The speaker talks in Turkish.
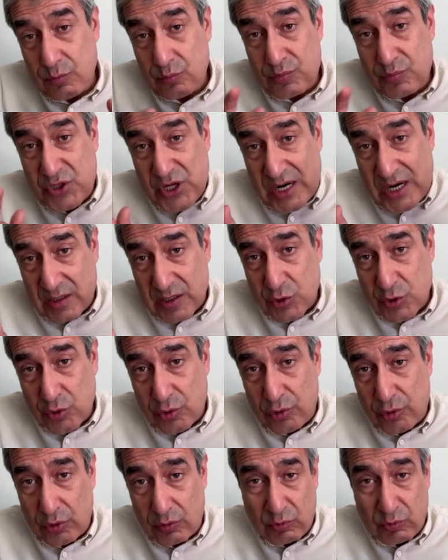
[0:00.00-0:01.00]
şartlı
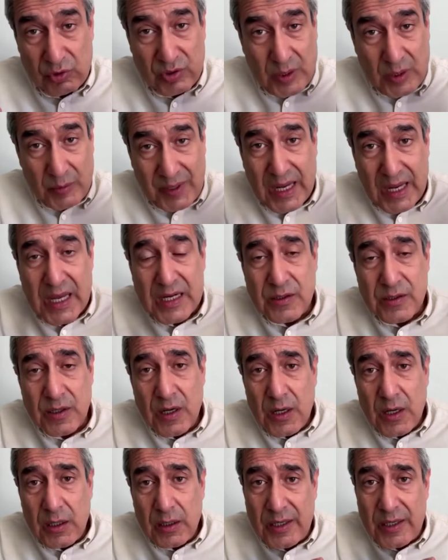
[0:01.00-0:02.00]
söylüyorum bunu tabii eğer
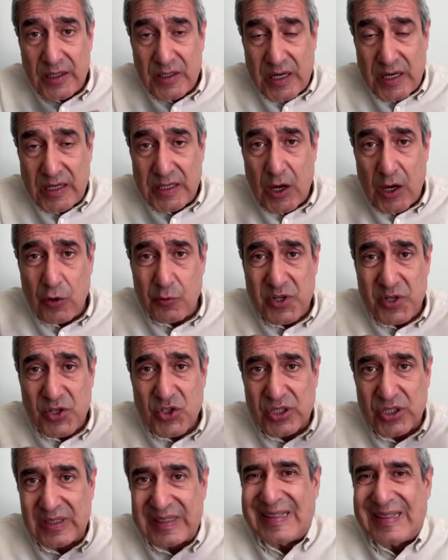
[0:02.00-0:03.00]
Netanyahu bir
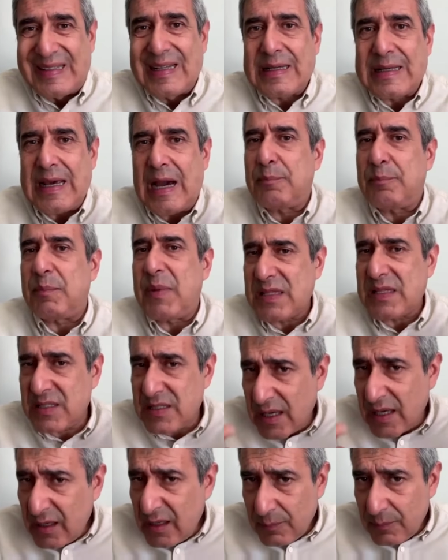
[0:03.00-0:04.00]
çılgınlık
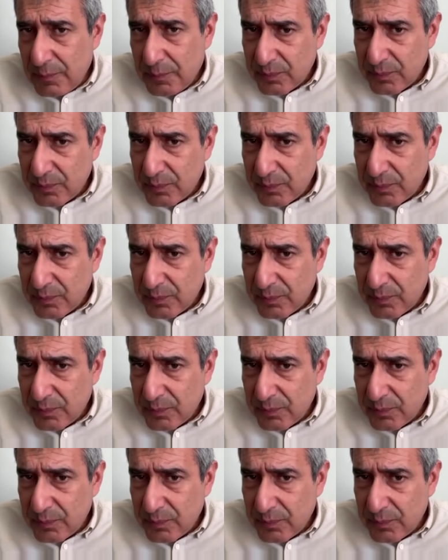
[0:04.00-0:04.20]
yapmazsa